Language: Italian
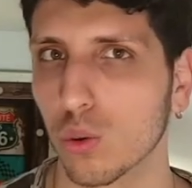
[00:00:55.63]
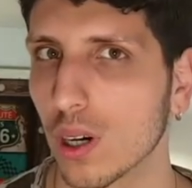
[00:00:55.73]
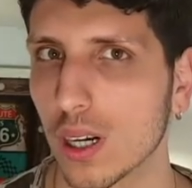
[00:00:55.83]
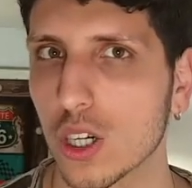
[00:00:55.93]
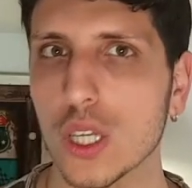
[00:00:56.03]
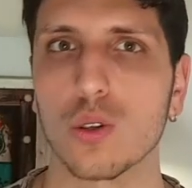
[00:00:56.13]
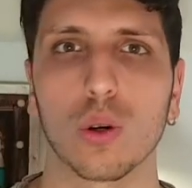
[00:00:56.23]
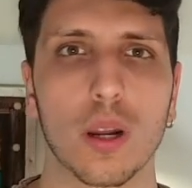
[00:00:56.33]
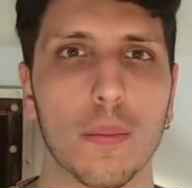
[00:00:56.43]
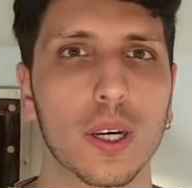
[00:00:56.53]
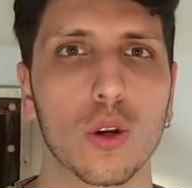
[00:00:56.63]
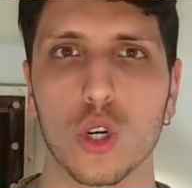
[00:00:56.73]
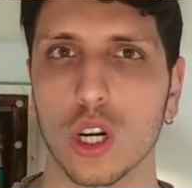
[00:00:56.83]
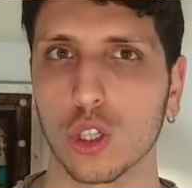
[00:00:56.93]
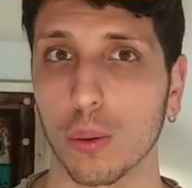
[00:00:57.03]
una recensione perché ho
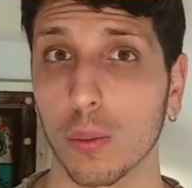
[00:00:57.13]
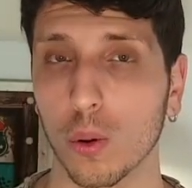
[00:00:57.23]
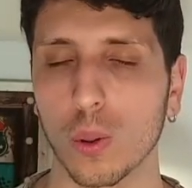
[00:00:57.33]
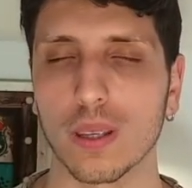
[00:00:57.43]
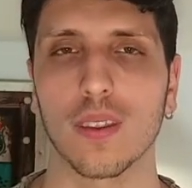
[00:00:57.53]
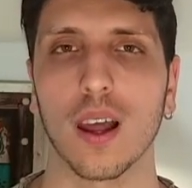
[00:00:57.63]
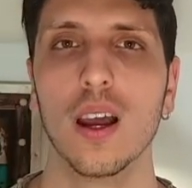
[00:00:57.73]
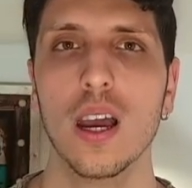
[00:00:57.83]
scelto proprio questa.